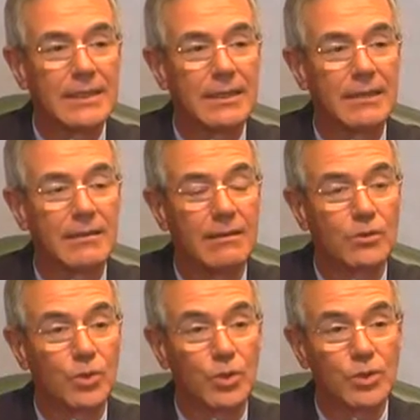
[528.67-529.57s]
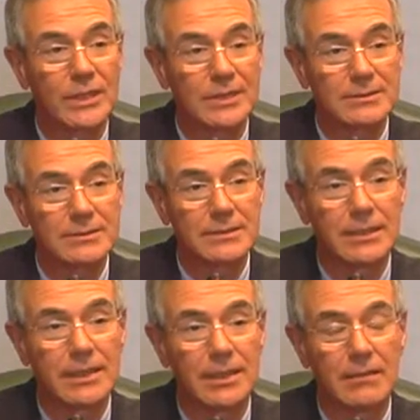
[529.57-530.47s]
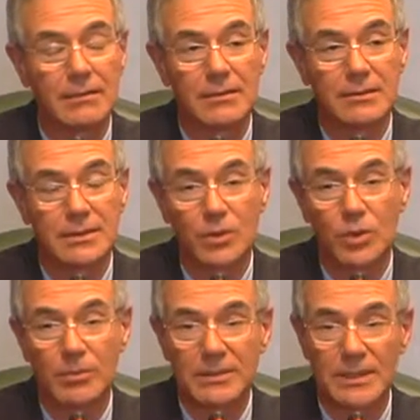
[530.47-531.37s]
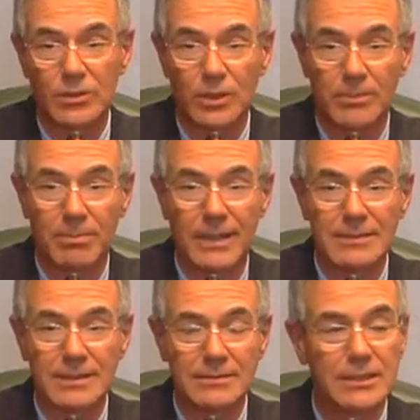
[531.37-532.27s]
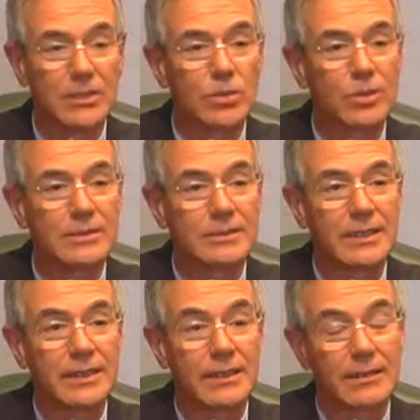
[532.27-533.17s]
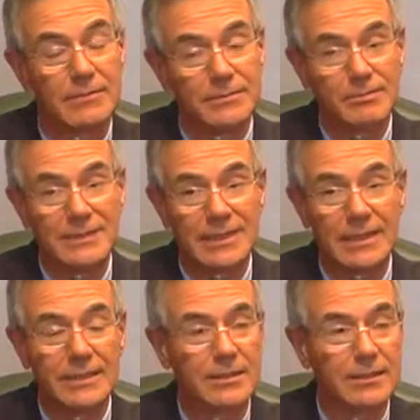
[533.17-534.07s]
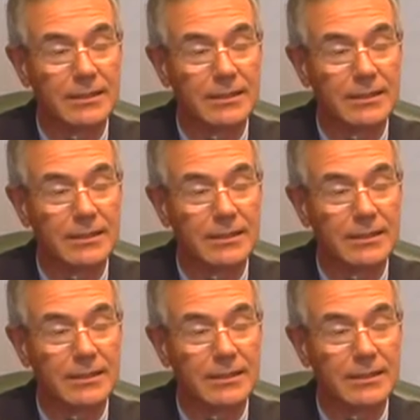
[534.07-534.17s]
eh, Toyota, el centro comercial Yokei Plaza, todas, y Pisanet,